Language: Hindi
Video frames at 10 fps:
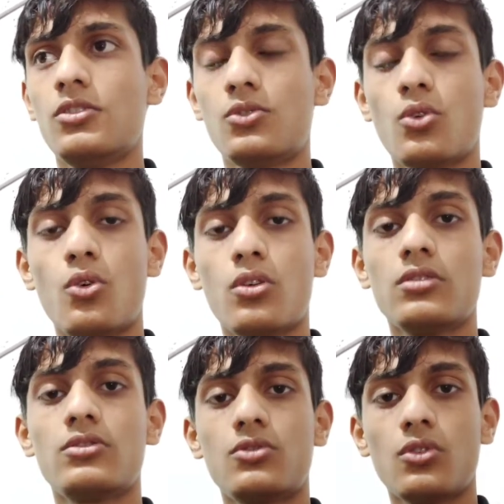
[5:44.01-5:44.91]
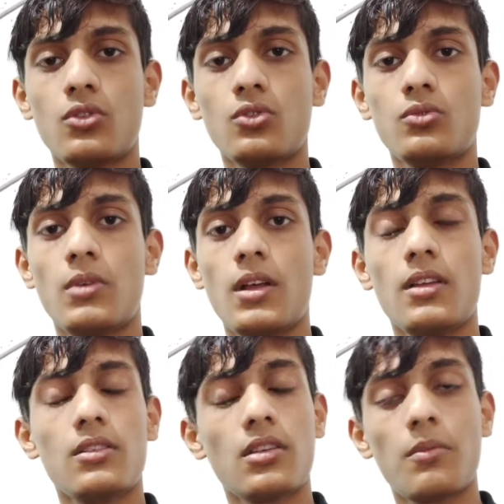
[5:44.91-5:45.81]
स्टोर स्टोर रूम
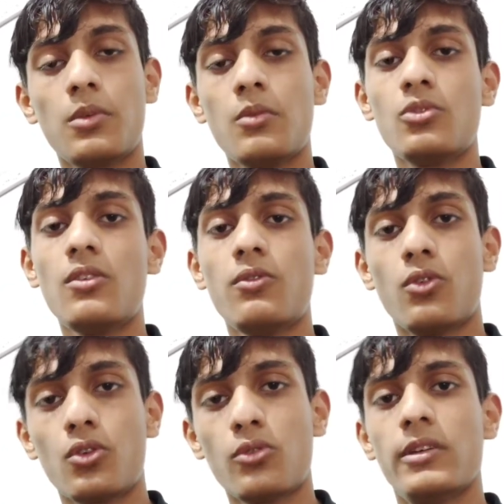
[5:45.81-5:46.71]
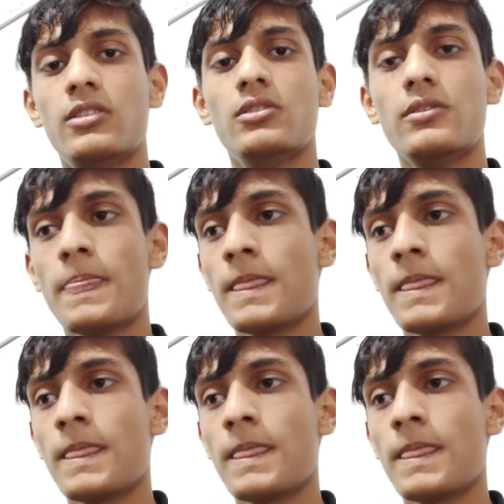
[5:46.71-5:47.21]
सबकी मुझे फ़ोटो भेजो